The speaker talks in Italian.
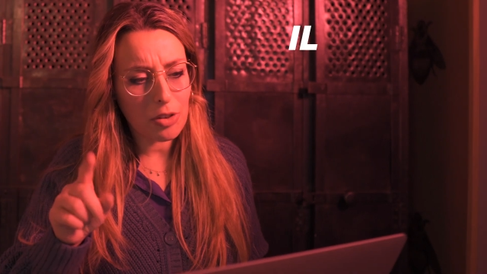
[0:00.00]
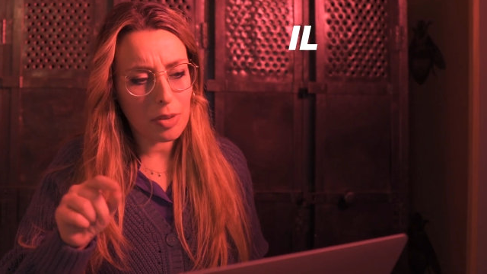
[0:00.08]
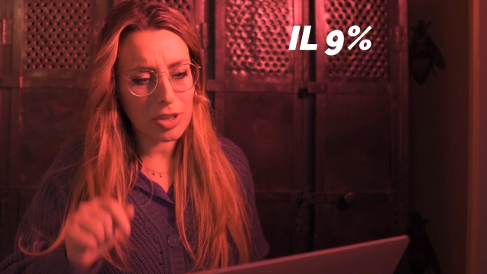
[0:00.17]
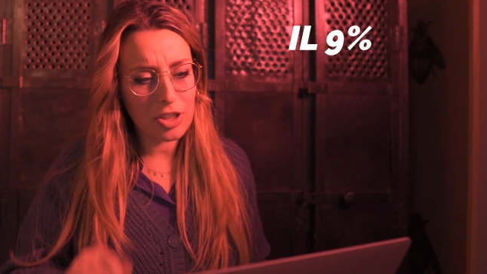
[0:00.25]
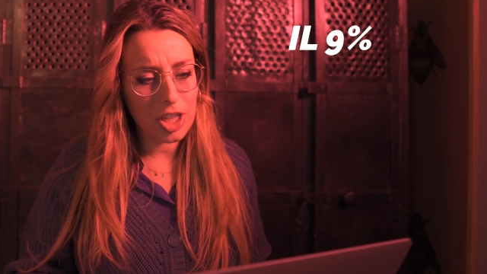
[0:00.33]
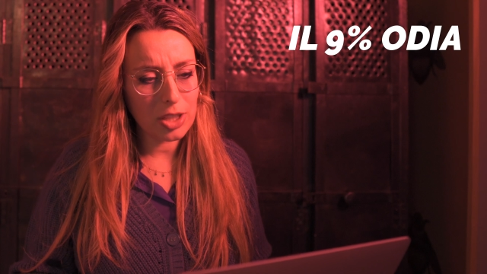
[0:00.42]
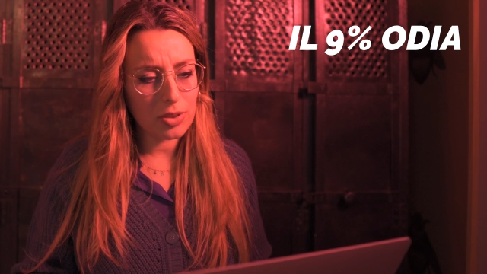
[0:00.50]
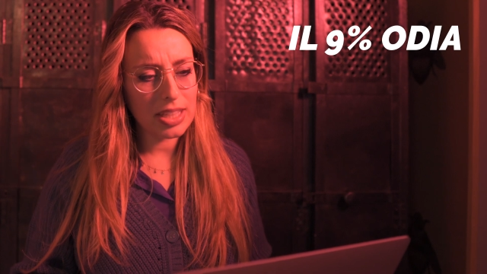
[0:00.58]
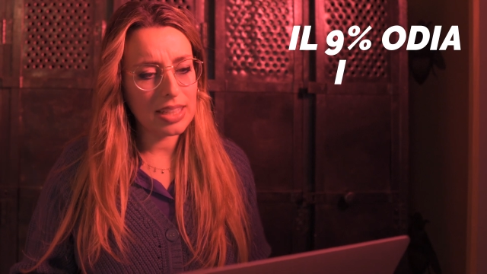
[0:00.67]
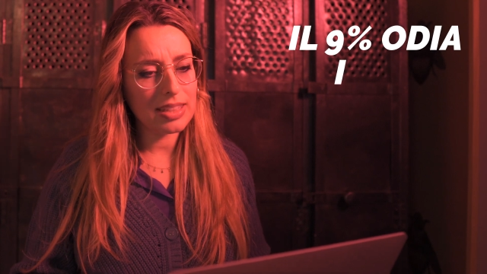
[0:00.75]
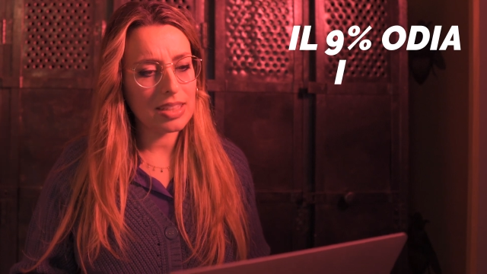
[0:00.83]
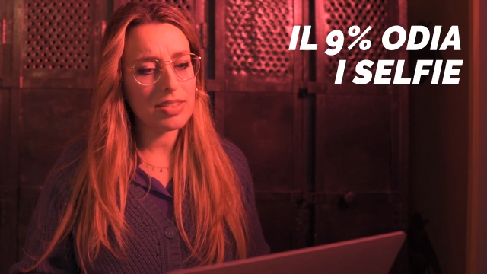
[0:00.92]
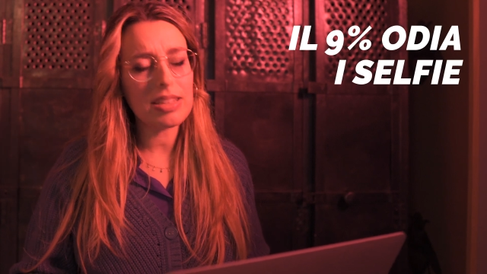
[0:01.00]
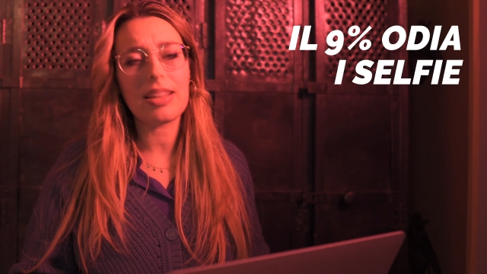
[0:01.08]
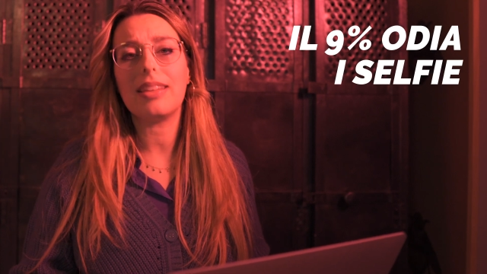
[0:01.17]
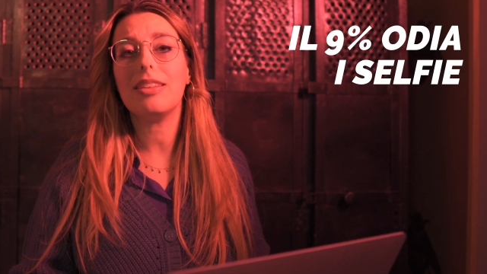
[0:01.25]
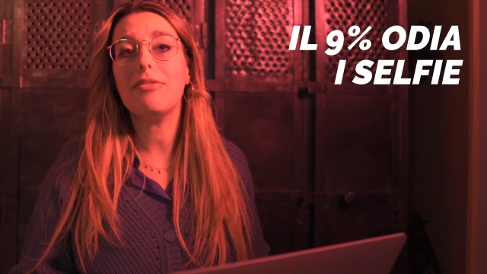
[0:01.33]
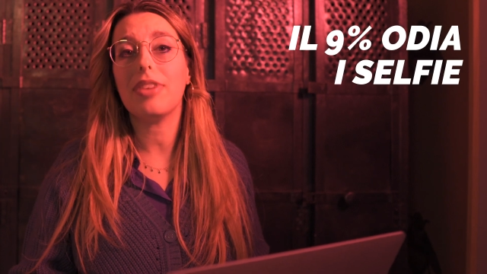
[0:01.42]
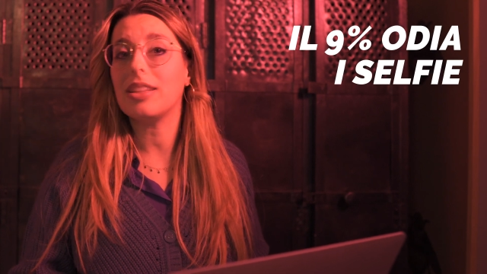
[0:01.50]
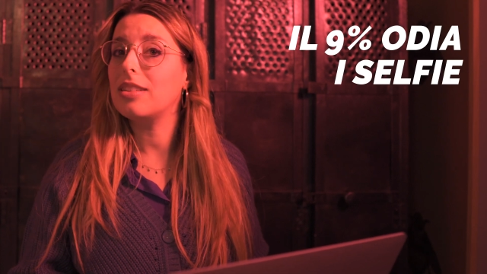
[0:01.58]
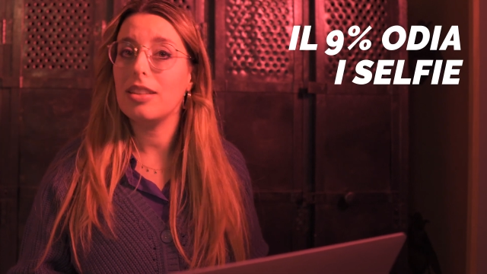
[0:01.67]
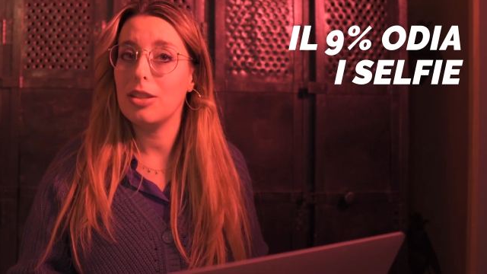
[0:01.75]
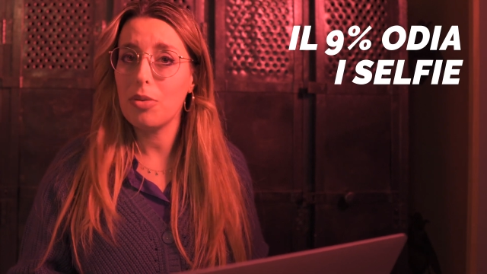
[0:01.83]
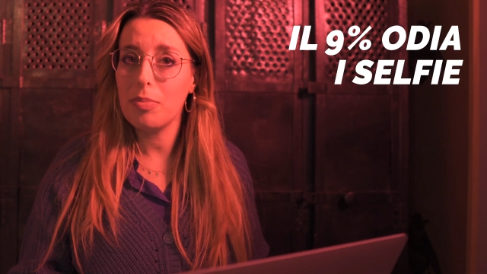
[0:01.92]
9% degli intervistati
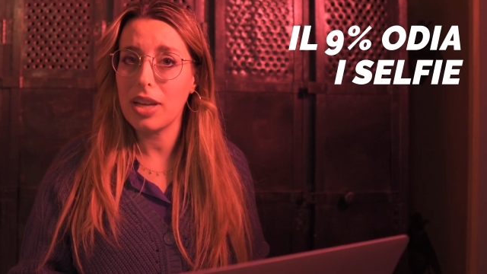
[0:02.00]
infatti non